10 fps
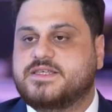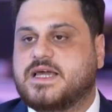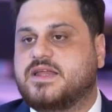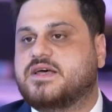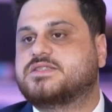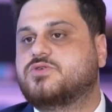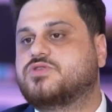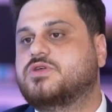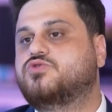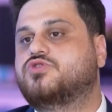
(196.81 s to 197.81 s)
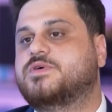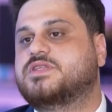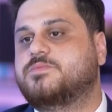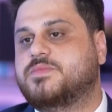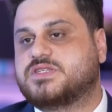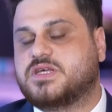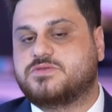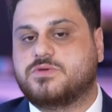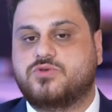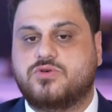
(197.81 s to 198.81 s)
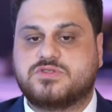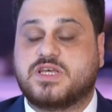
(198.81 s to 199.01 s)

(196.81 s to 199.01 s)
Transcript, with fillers: Yani aslında oradan hükümete bir mesaj veriyor.